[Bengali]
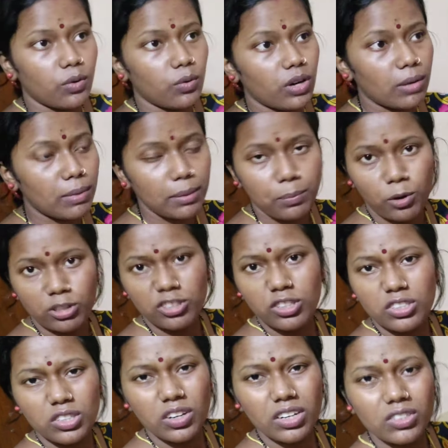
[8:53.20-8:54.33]
ওরা মানে পটি
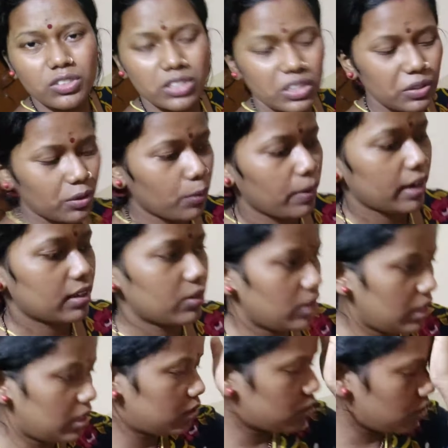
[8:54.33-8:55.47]
টটি করে তো কীরকম একটা
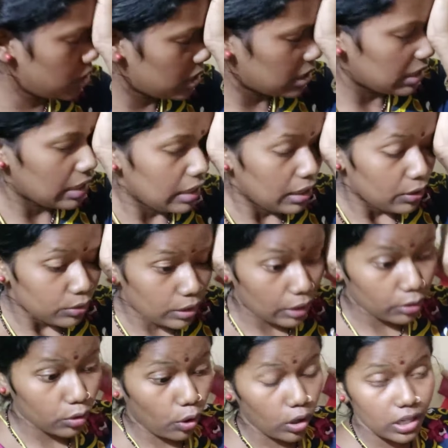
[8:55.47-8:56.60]
হয়ে গেছিলো আর কি তো
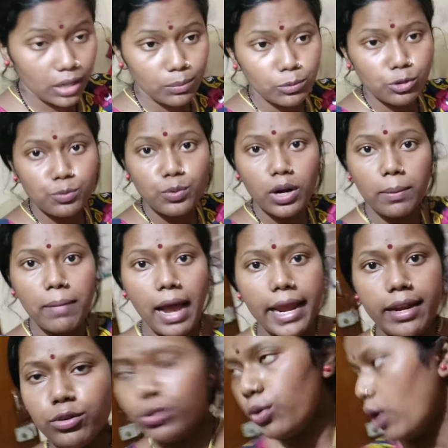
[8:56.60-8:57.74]
এখন ঘরটা মুছবো আর
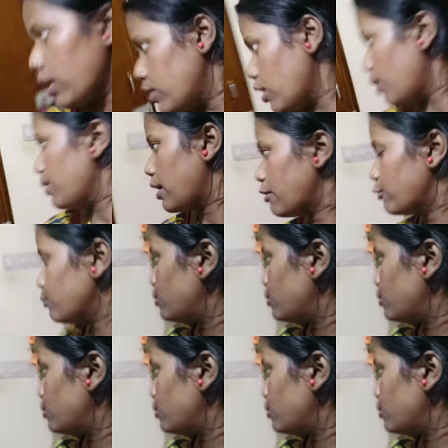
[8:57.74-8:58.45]
বাইরেও ধোয়াতে হবে কারণ